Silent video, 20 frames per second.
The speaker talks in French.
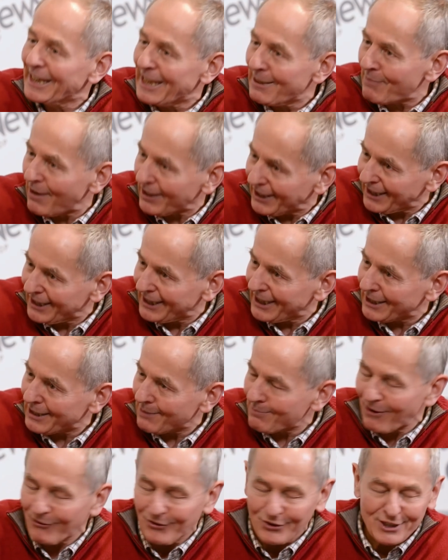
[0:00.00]

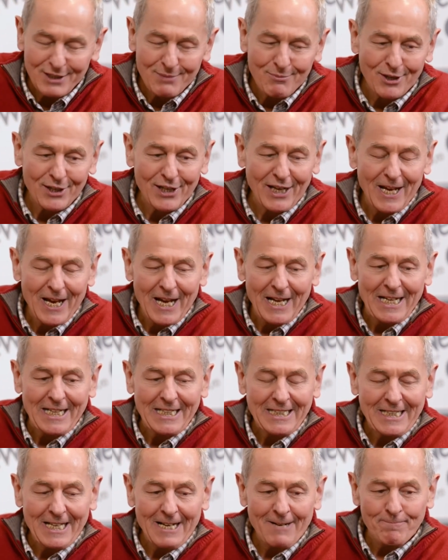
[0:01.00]
n'étaient pas, forcément les
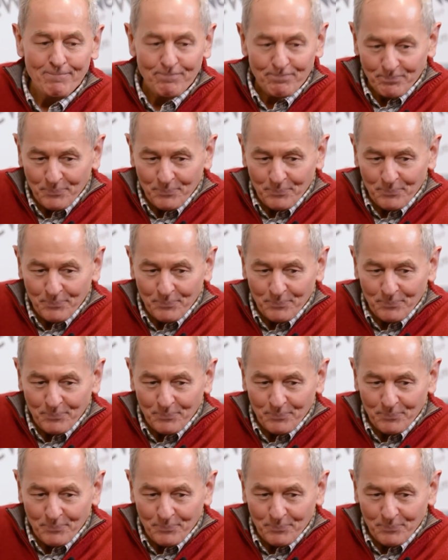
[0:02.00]
siens.